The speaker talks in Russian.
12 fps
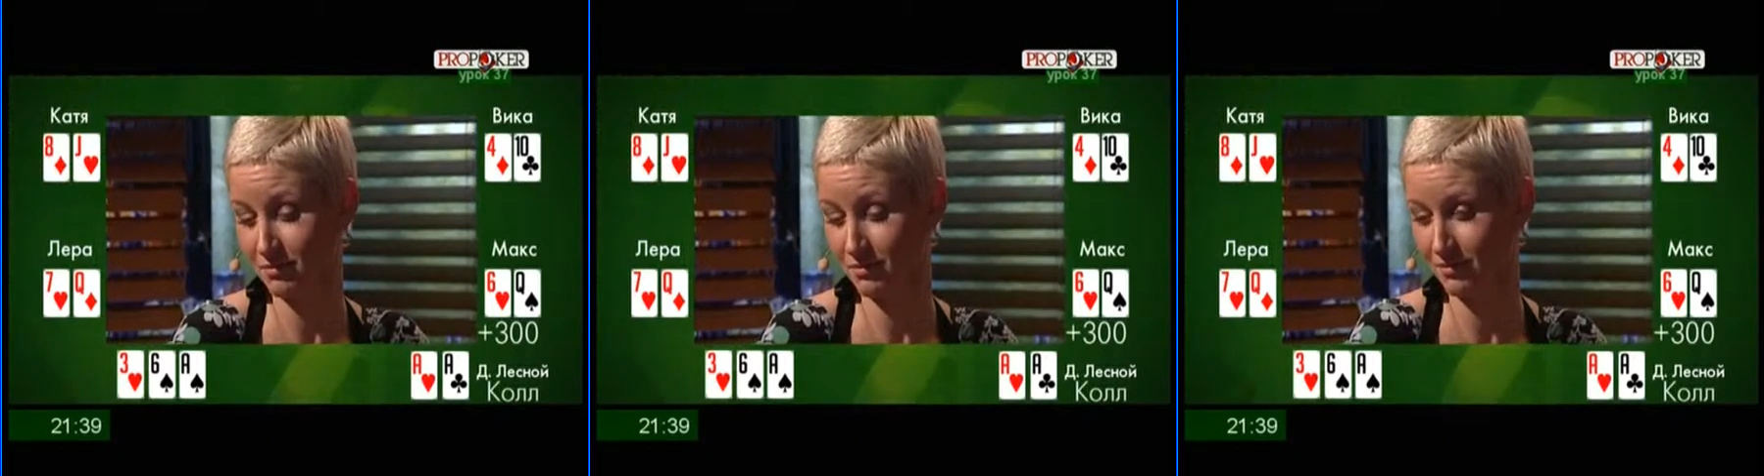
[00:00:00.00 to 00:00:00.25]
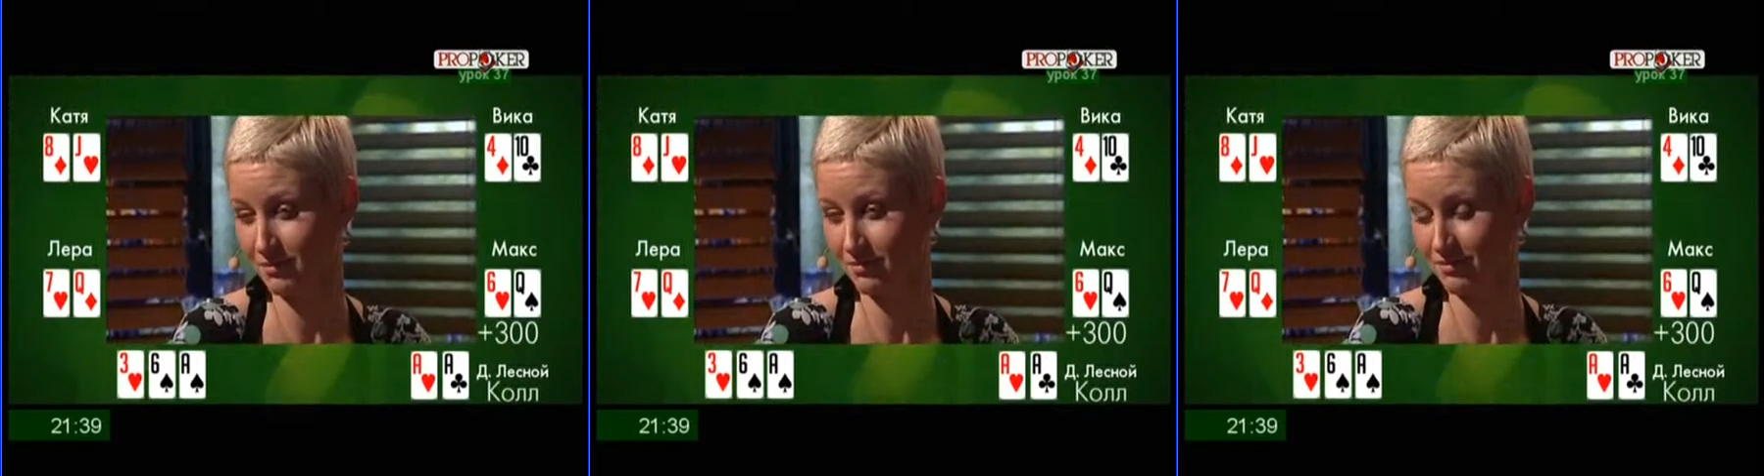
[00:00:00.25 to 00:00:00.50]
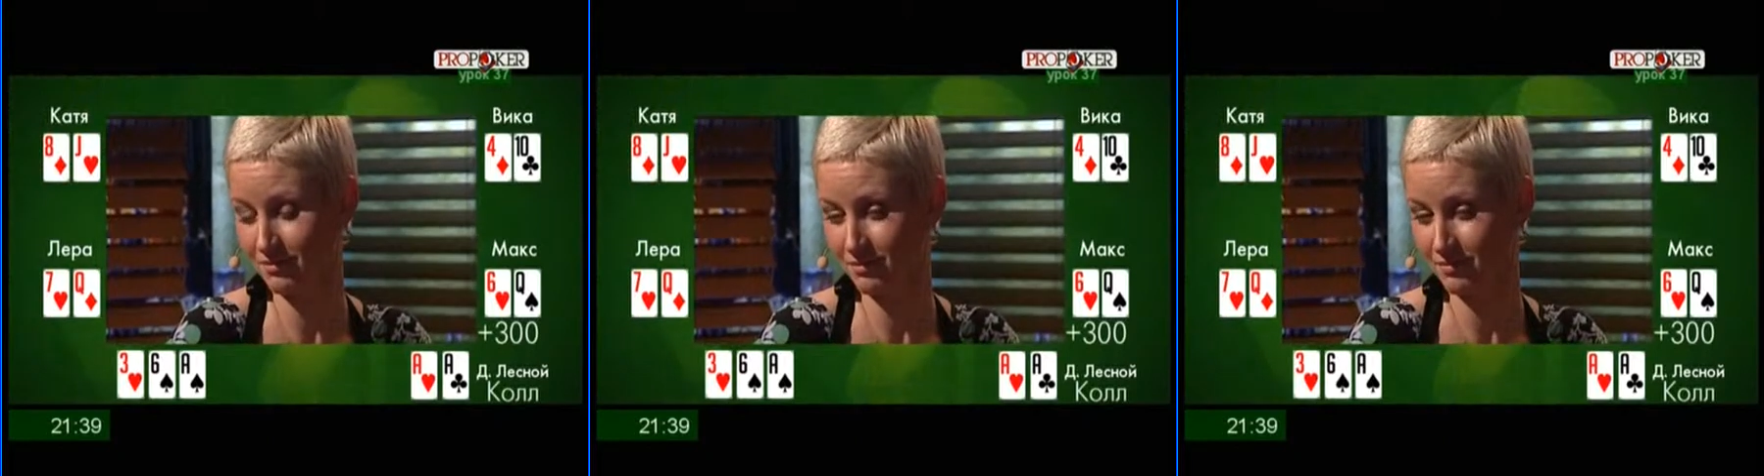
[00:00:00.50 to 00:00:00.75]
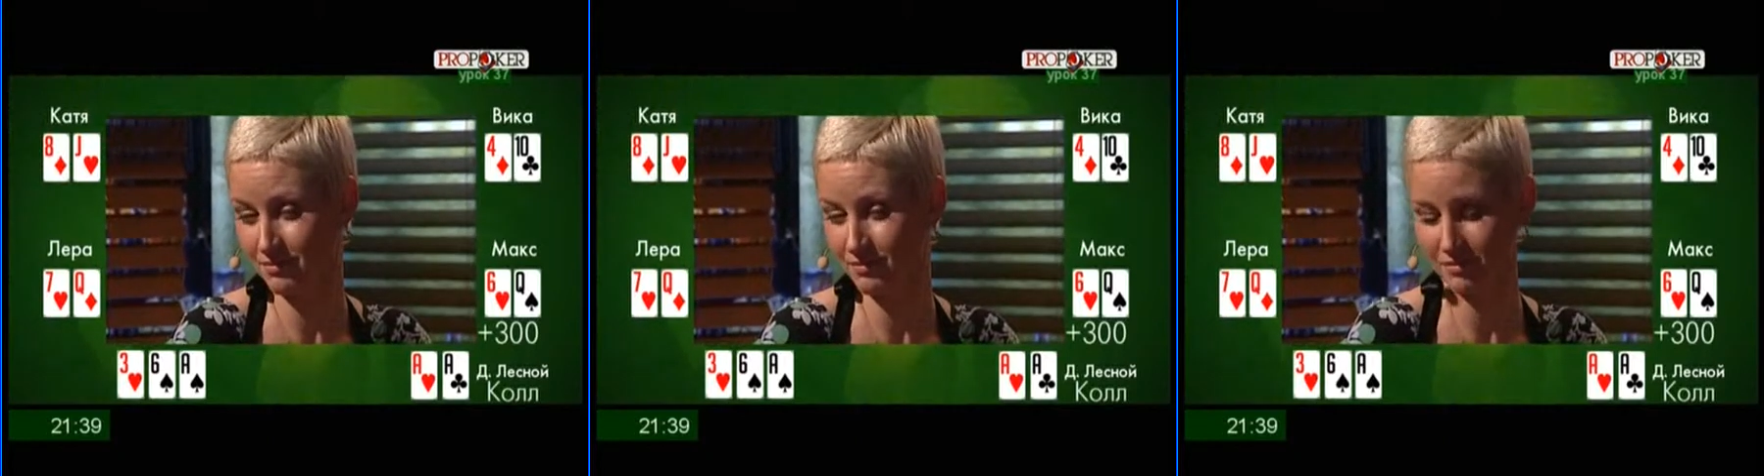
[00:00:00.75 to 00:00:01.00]
Нет, вы
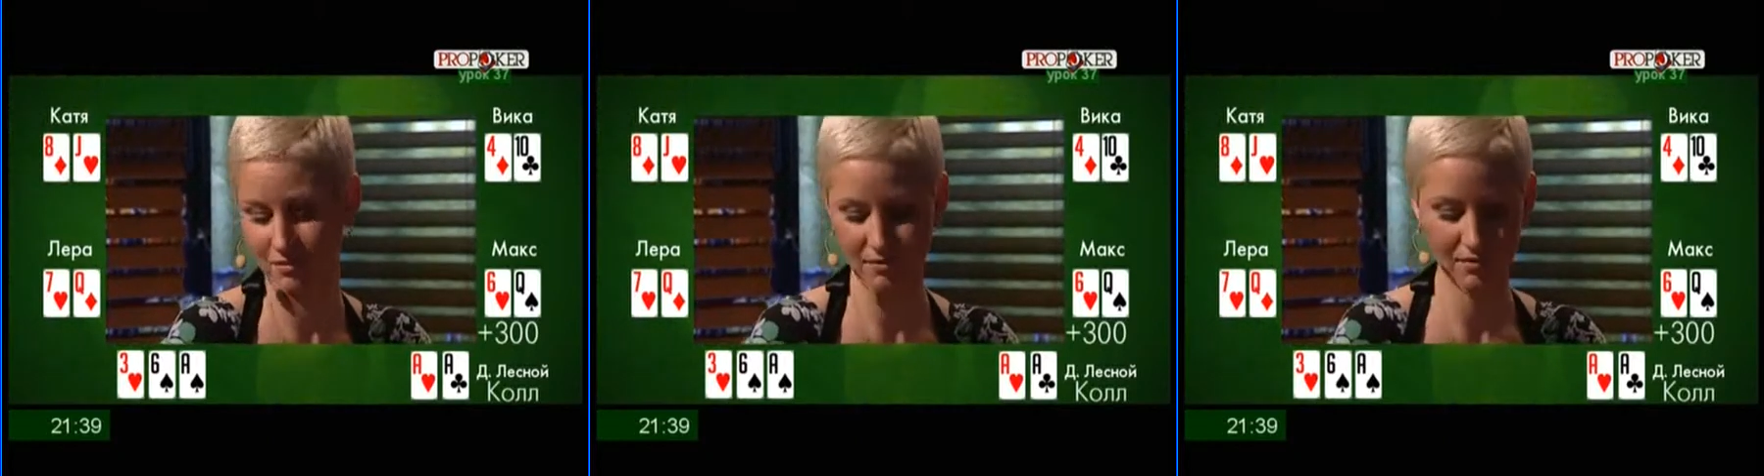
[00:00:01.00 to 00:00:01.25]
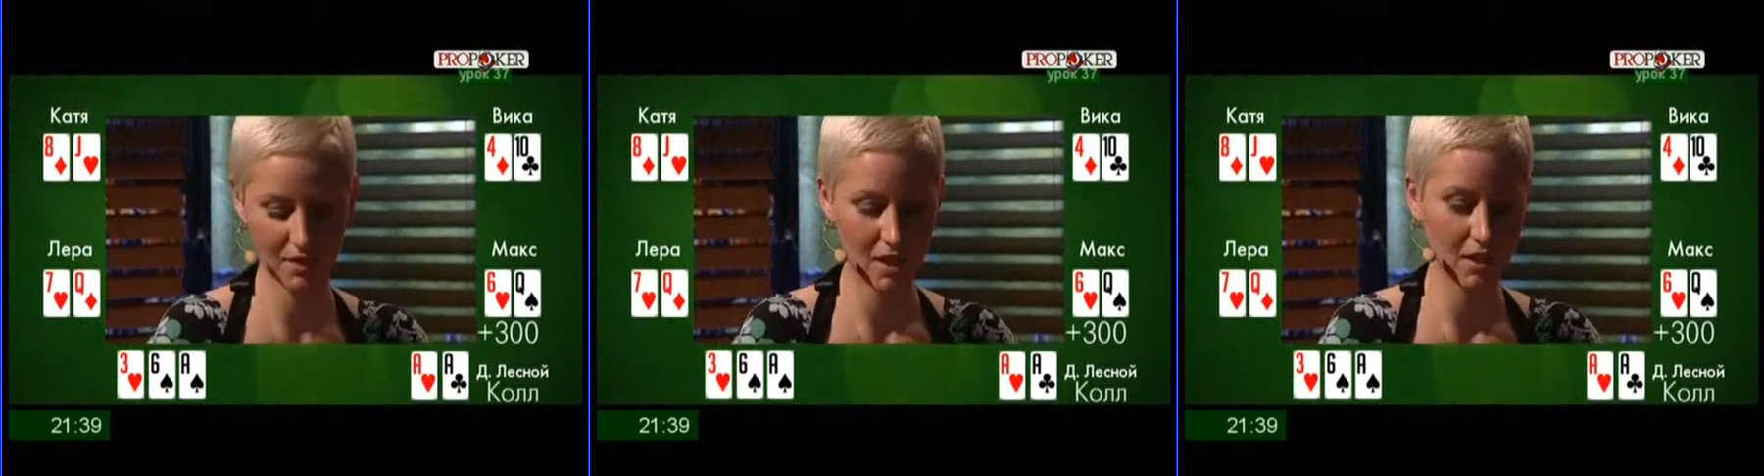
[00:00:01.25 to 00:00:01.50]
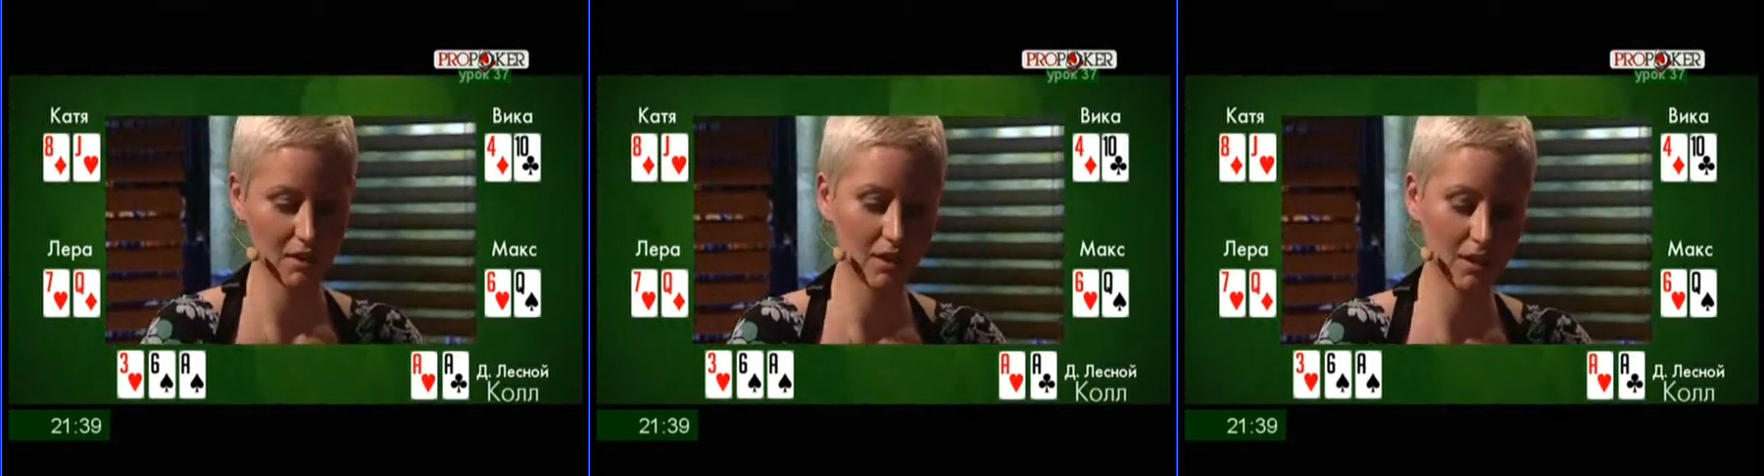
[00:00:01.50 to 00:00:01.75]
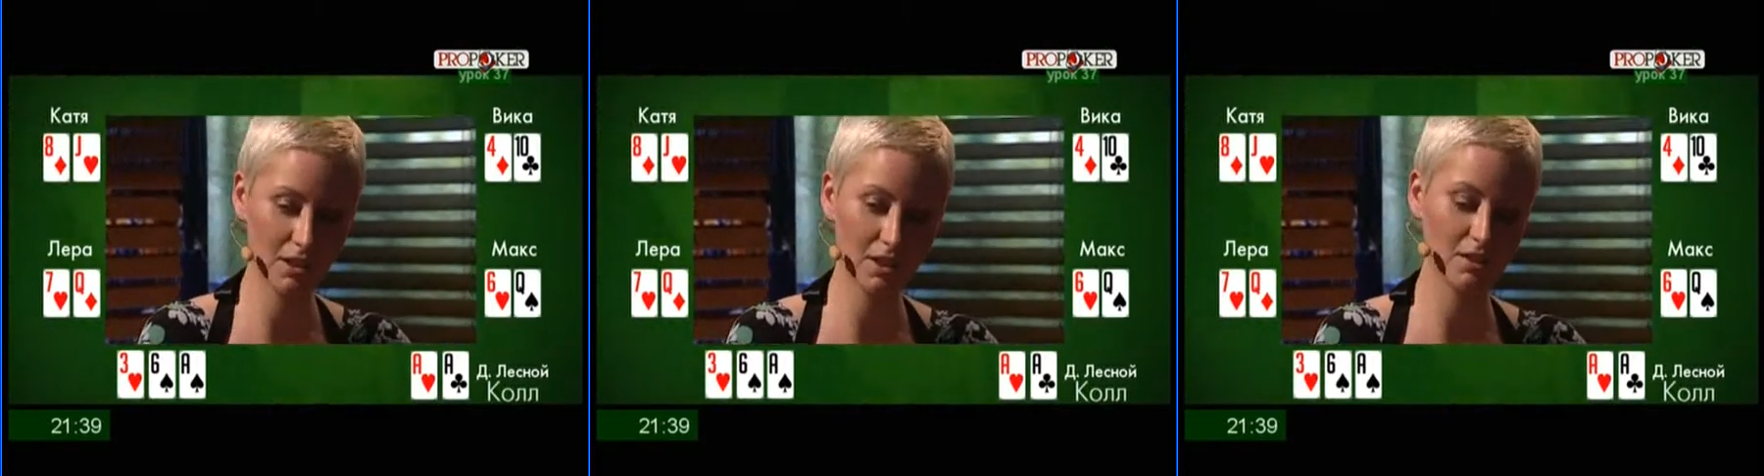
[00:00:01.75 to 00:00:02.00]
можете... У нас сейчас Тогда...